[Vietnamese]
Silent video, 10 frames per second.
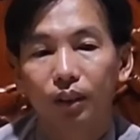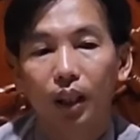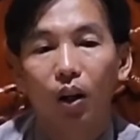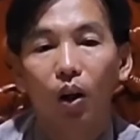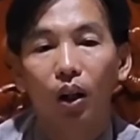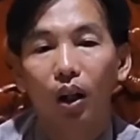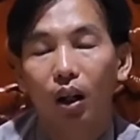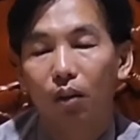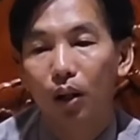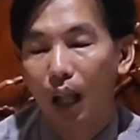thì thôi
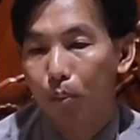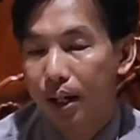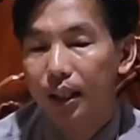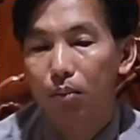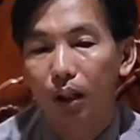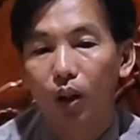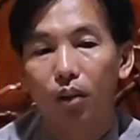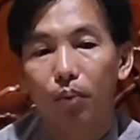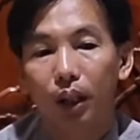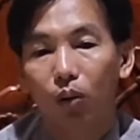ờ, uh, bất tạo biết nhưng mà
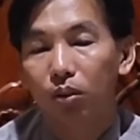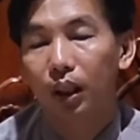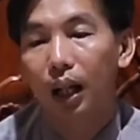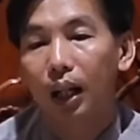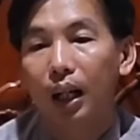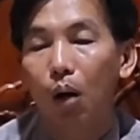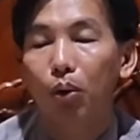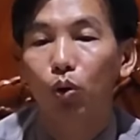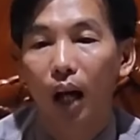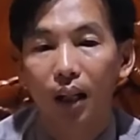thôi mình cũng nên, nên
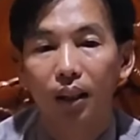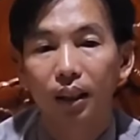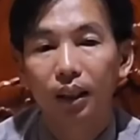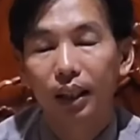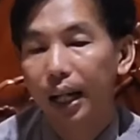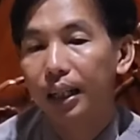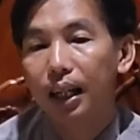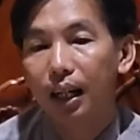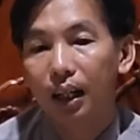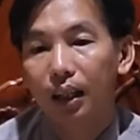không nêu tên
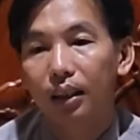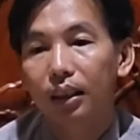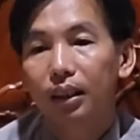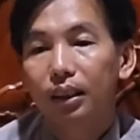để uh,